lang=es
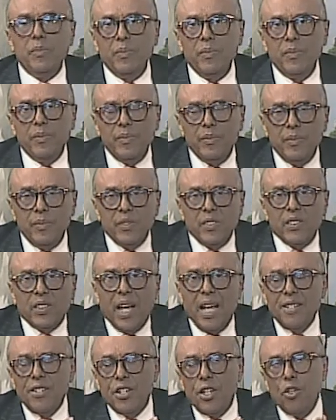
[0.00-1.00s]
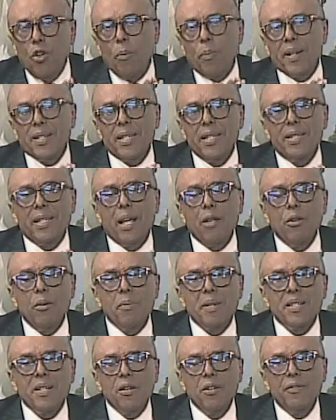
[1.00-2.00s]
mm, han sido presentados
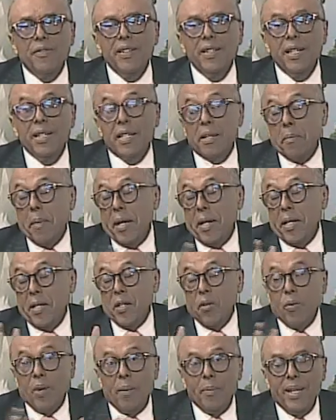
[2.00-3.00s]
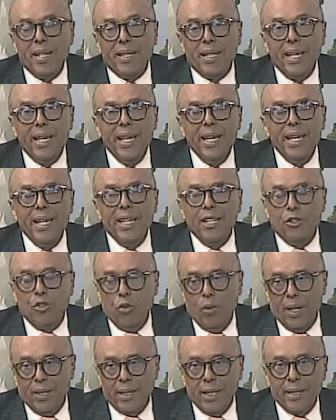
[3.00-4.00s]
el pasado fin de semana, seguramente
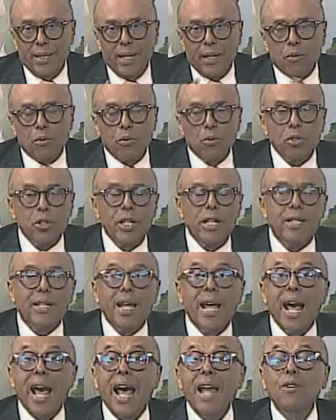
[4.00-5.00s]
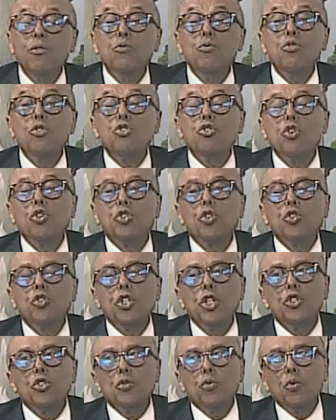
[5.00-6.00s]
durante el transcurso de esta algunos
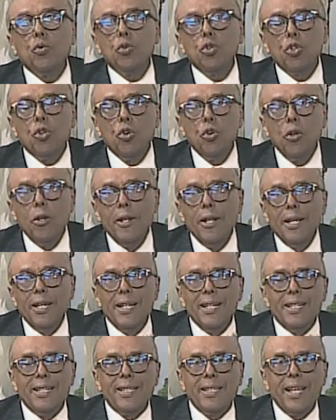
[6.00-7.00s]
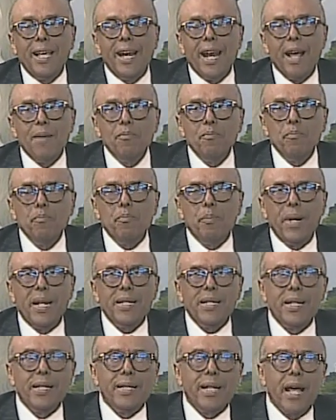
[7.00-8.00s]
otros estudios serán
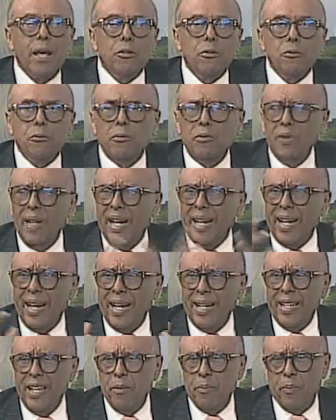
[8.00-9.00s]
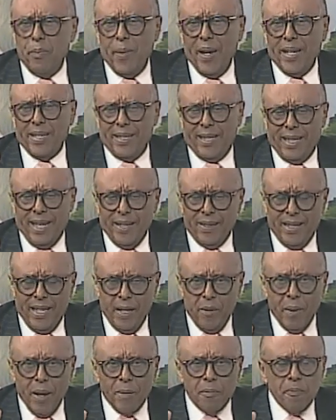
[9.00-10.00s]
presentados. Una gran
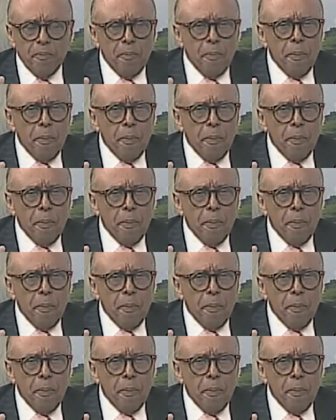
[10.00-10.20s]
expectativa.